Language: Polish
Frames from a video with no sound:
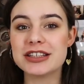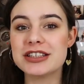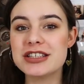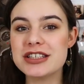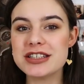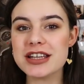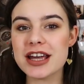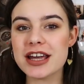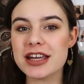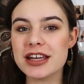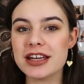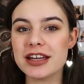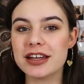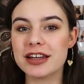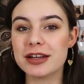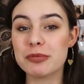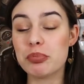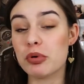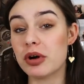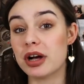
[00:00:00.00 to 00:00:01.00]

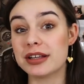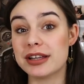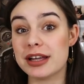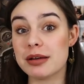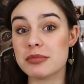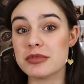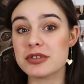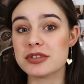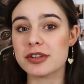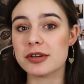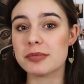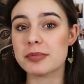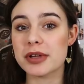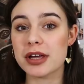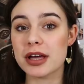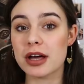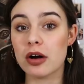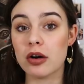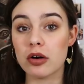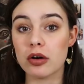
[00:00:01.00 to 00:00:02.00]
Dzisiaj y, pogadamy
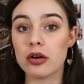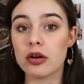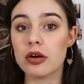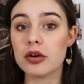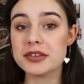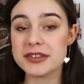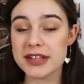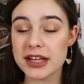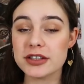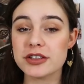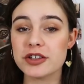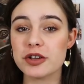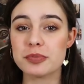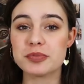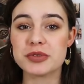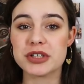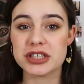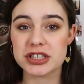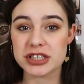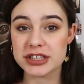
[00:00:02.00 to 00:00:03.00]
sobie o ostatnio
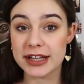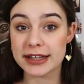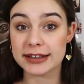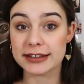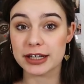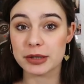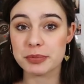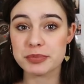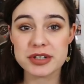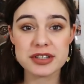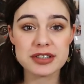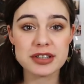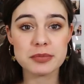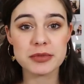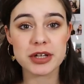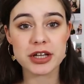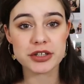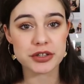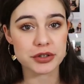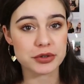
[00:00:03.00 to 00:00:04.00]
przeczytanych przeze
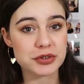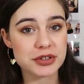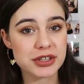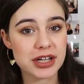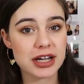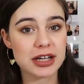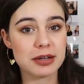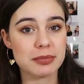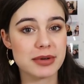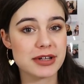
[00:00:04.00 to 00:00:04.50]
mnie książkach.